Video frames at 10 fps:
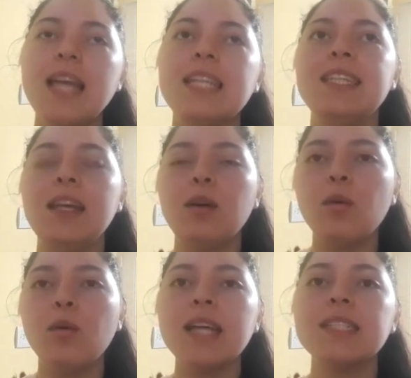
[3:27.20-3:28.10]
Sí,
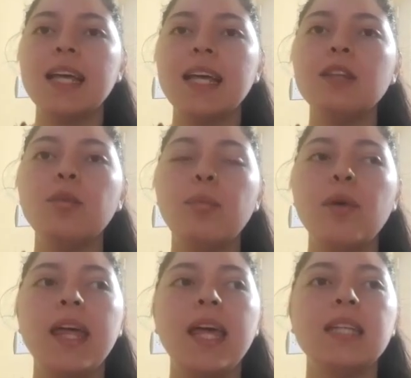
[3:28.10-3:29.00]
UGC tú
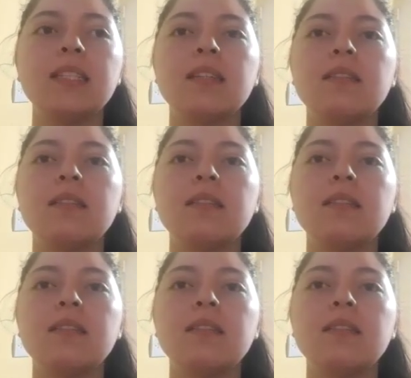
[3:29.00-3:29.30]
puedes